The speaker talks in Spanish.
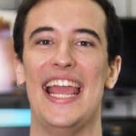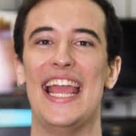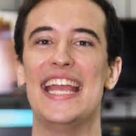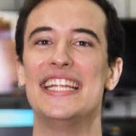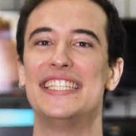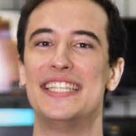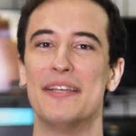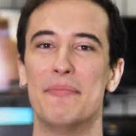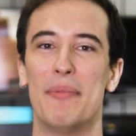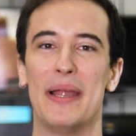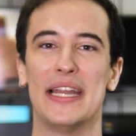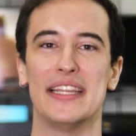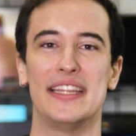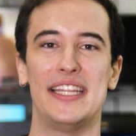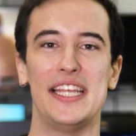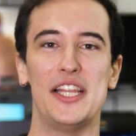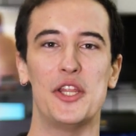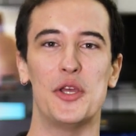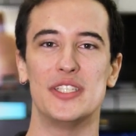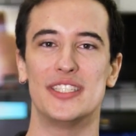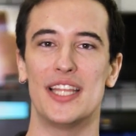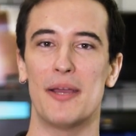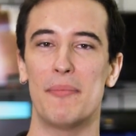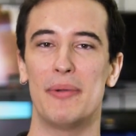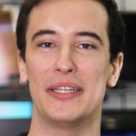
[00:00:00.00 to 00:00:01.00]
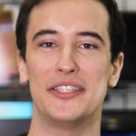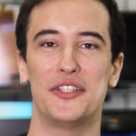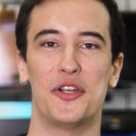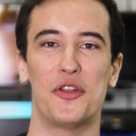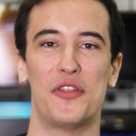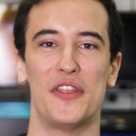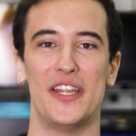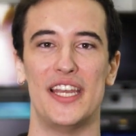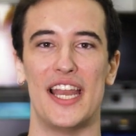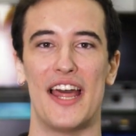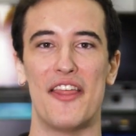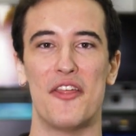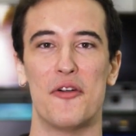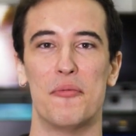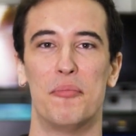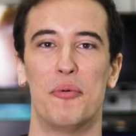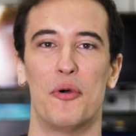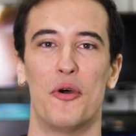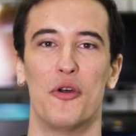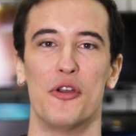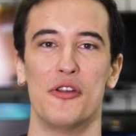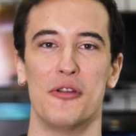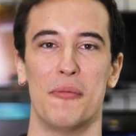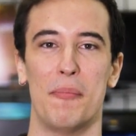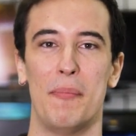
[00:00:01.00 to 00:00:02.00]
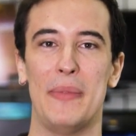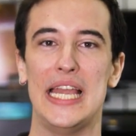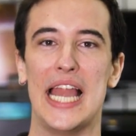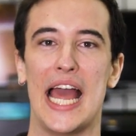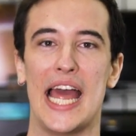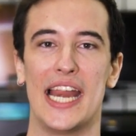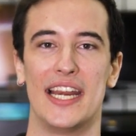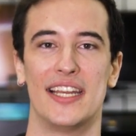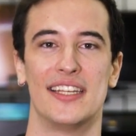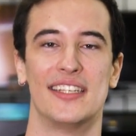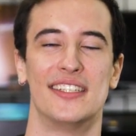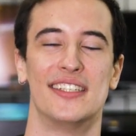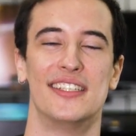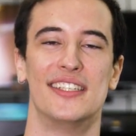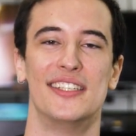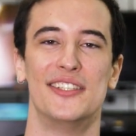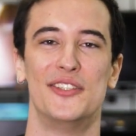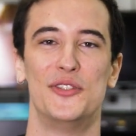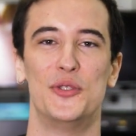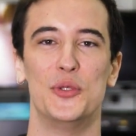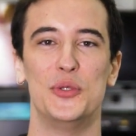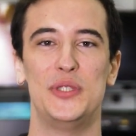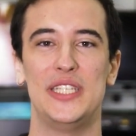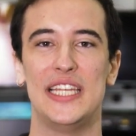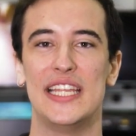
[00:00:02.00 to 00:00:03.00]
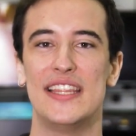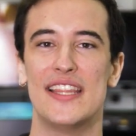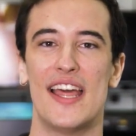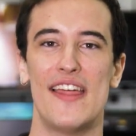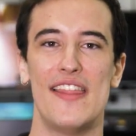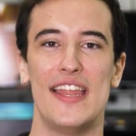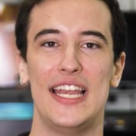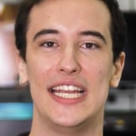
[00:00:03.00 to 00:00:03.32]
Este partido está patrocinado por Milar, tu tienda de